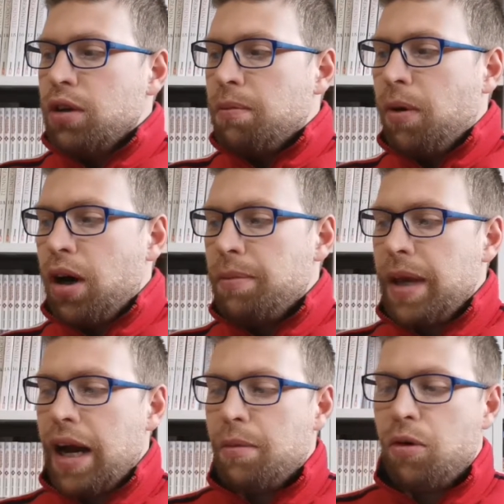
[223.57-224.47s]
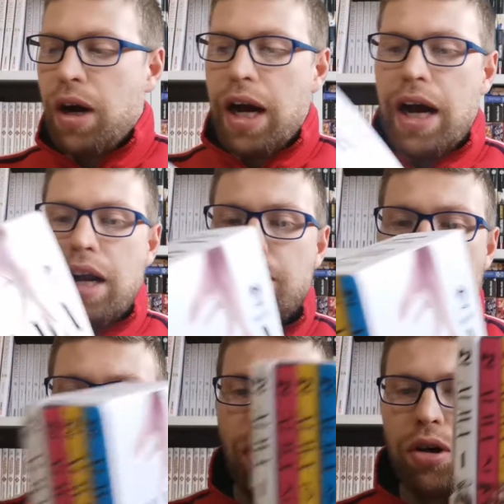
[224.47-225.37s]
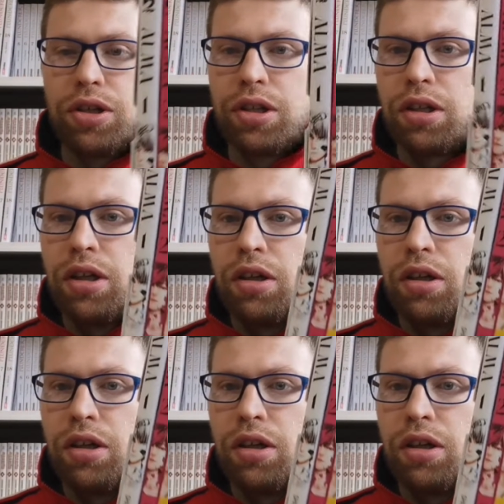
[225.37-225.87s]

poi abbiamo Alma Box